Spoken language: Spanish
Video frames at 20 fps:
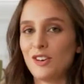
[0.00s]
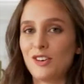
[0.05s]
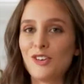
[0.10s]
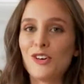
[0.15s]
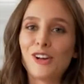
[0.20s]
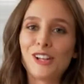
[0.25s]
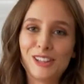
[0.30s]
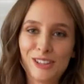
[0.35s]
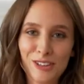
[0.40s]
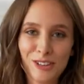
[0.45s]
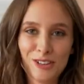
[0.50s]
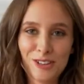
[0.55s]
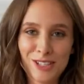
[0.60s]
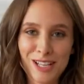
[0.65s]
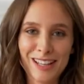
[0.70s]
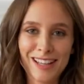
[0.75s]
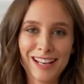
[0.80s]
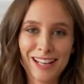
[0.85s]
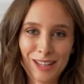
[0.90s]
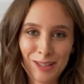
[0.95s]
No del todo,
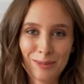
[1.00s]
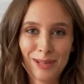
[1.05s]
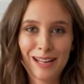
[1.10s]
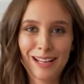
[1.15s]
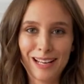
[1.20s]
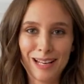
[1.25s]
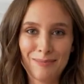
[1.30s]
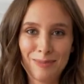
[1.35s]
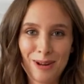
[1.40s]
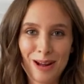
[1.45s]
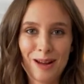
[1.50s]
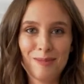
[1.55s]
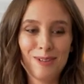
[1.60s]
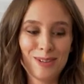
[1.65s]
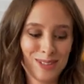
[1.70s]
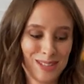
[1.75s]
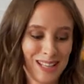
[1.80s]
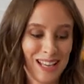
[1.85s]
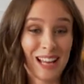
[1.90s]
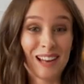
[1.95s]
ya está listo para que le
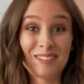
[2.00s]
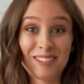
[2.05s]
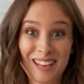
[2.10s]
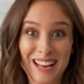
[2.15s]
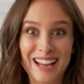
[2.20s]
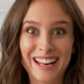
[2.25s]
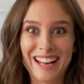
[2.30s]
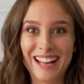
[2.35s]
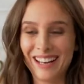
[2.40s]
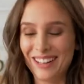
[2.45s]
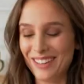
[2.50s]
pongamos el vinagre de